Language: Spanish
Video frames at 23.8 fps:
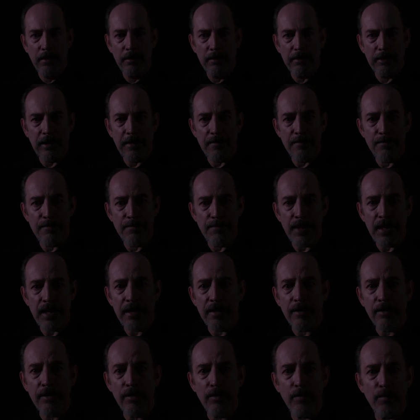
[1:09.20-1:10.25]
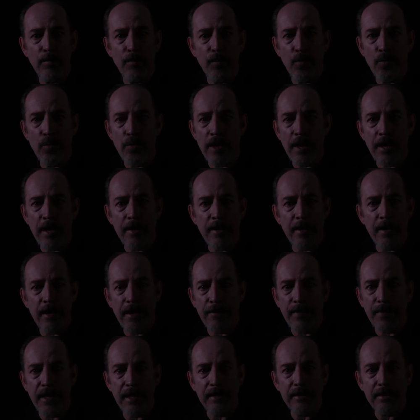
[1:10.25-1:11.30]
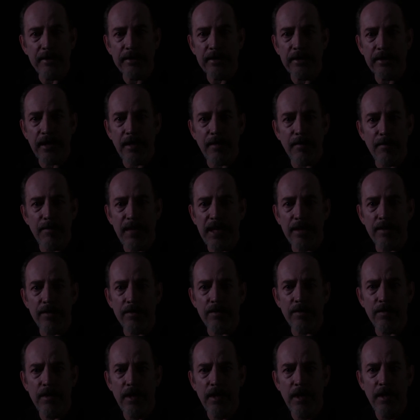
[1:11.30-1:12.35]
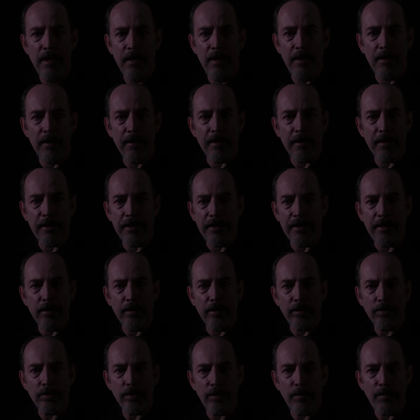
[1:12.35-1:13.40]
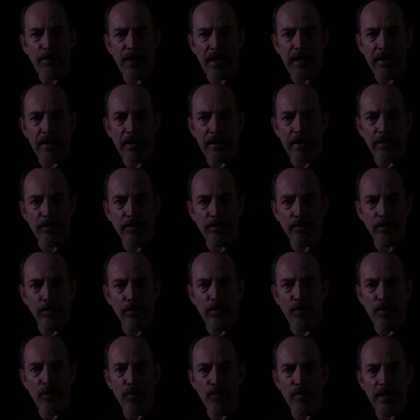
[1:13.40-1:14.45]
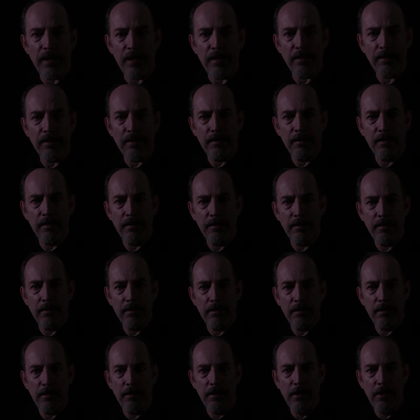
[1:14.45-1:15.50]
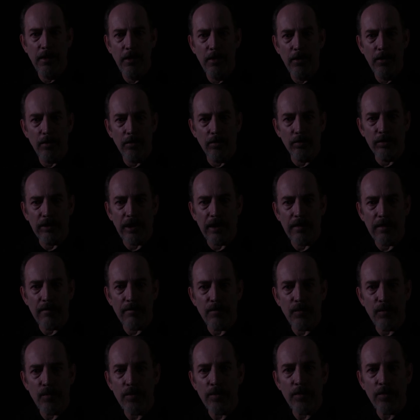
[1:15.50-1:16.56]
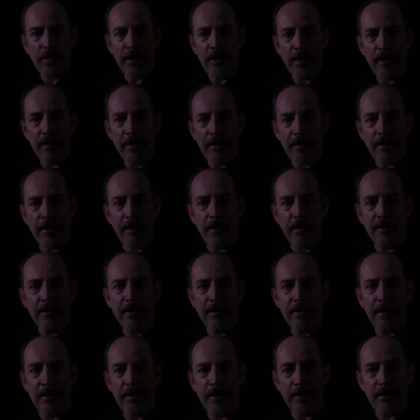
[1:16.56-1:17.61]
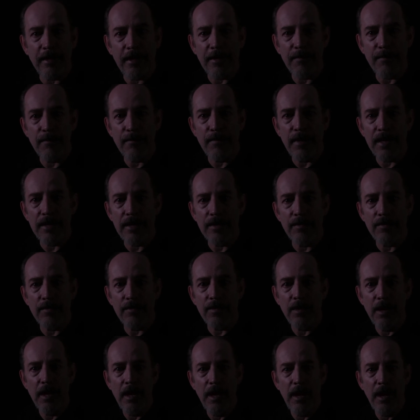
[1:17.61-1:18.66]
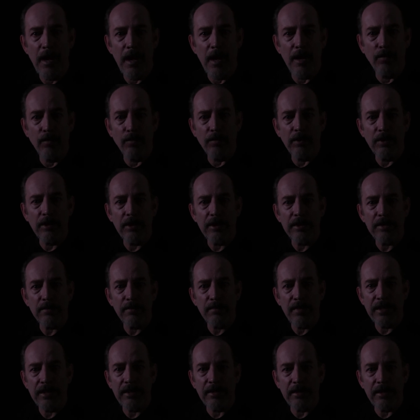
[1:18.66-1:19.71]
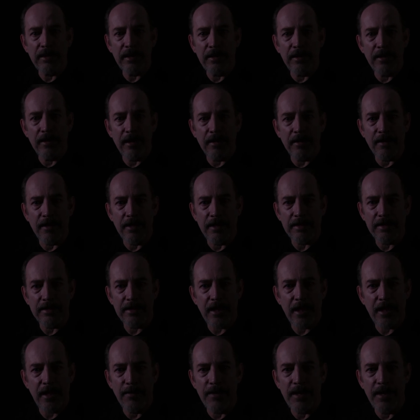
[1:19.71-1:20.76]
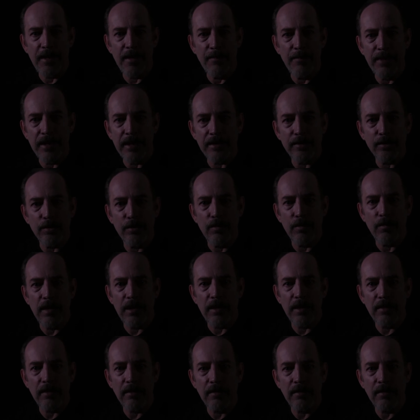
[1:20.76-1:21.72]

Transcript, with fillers: templado pula en la maestra mano el generoso pájaro su pluma. O tan mudo en la alcándara que en vano aún desmentir al cascabel presuma.